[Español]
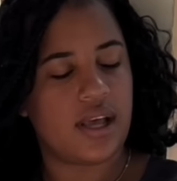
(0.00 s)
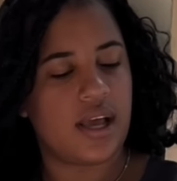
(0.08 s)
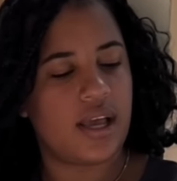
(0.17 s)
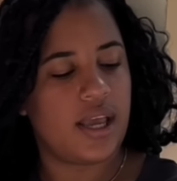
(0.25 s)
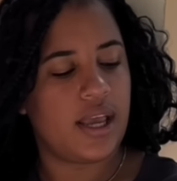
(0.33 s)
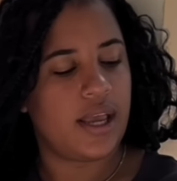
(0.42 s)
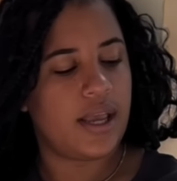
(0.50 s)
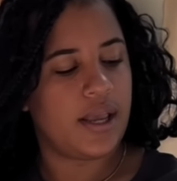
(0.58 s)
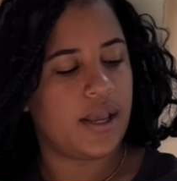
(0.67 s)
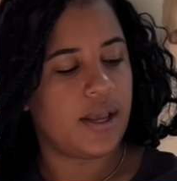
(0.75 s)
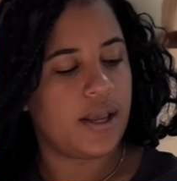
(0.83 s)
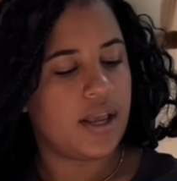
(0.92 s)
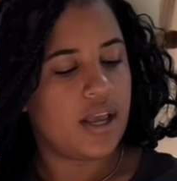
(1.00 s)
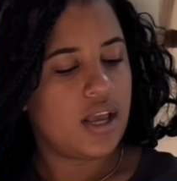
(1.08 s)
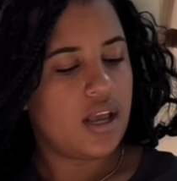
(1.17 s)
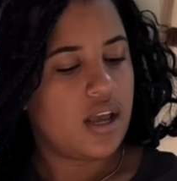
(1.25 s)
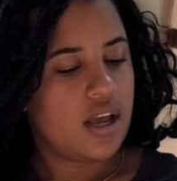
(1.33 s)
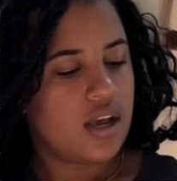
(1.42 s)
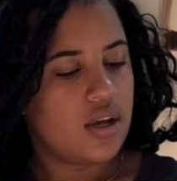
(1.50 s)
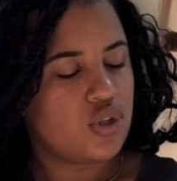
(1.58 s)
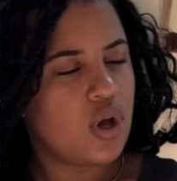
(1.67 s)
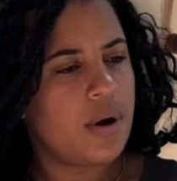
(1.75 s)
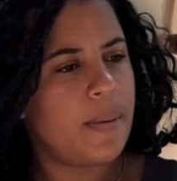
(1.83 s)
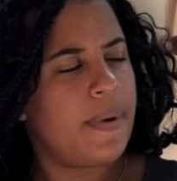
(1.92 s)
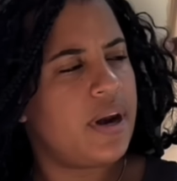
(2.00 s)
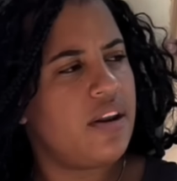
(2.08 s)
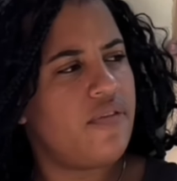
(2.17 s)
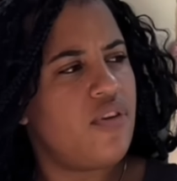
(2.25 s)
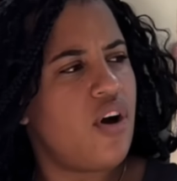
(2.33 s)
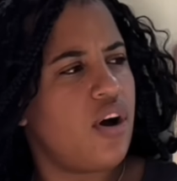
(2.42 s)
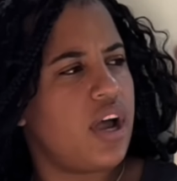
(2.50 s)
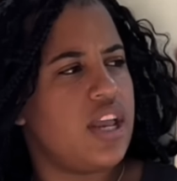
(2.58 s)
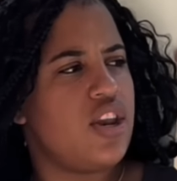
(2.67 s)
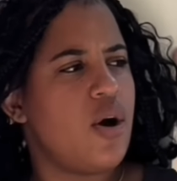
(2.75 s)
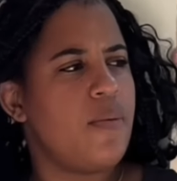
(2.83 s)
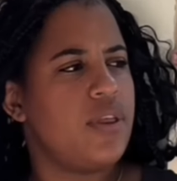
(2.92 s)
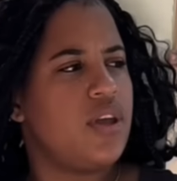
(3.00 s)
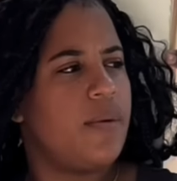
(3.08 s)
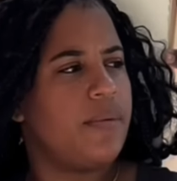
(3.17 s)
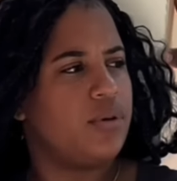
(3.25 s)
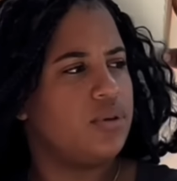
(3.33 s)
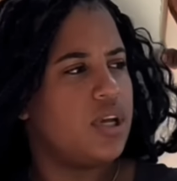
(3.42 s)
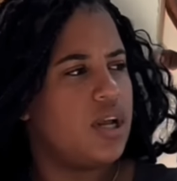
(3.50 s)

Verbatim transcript: Eh, sobre Flo, que yo me dijo a que ustedes lo